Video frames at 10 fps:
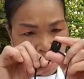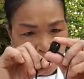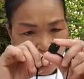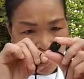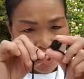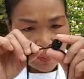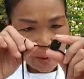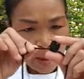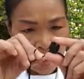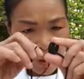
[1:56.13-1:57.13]
โอ้อันนี้
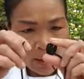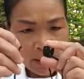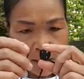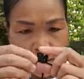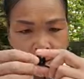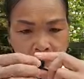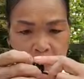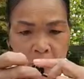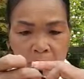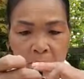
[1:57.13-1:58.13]
มันฮักค่ะ
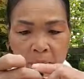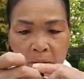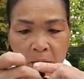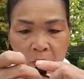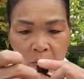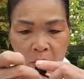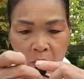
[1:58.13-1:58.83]
ถึงว่ามันถึงรุด